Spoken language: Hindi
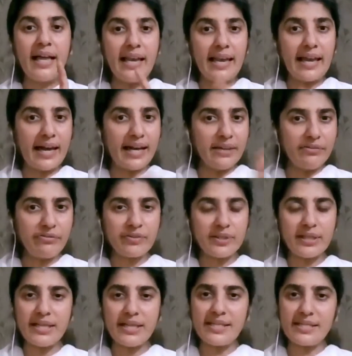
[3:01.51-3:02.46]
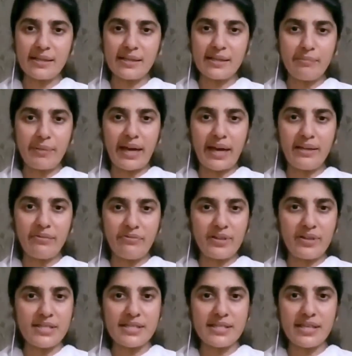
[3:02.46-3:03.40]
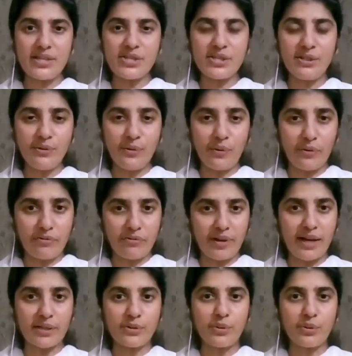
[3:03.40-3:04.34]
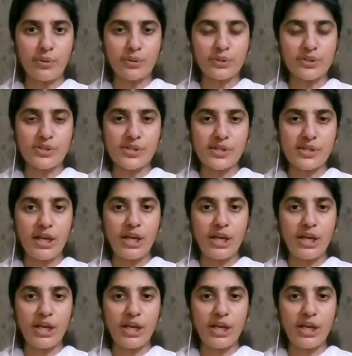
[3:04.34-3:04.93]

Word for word: लाइफ इज अ मैनिफेस्टेशन ऑफ आर थॉट्स